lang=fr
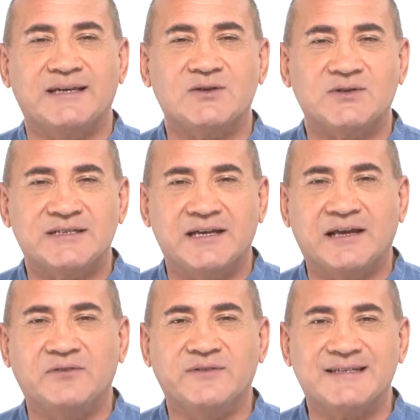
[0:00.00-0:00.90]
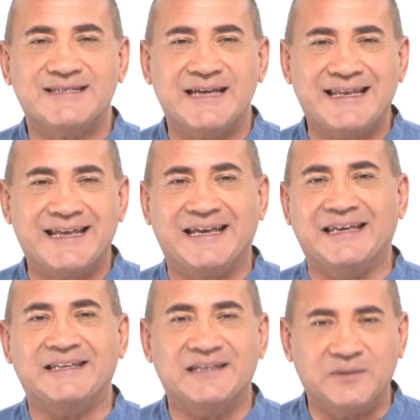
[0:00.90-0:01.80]
essentielles à une vie saine
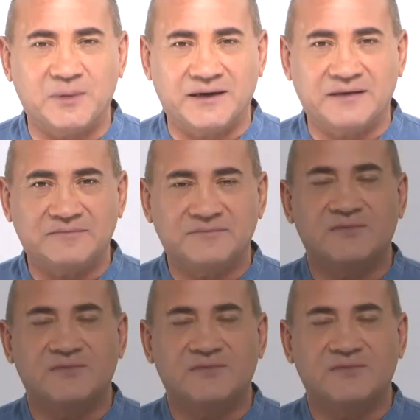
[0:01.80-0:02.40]
et équilibrée.